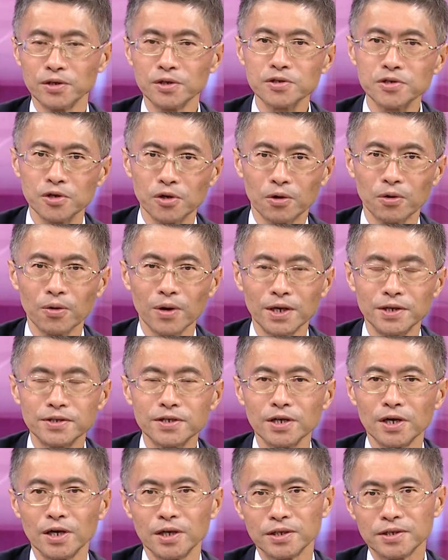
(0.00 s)
就是有关于
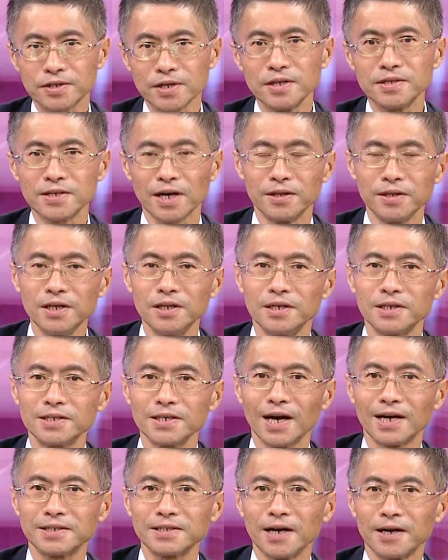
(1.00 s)
这个生产力的
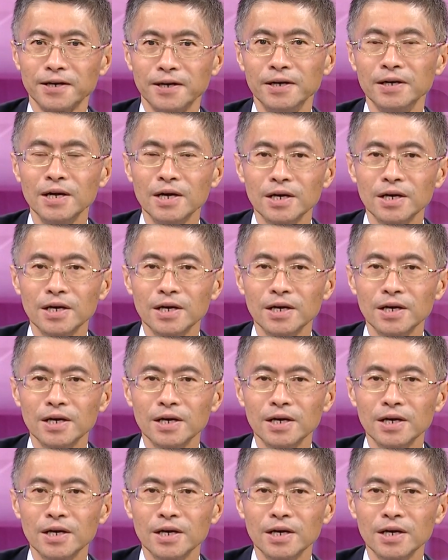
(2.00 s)
下降呢，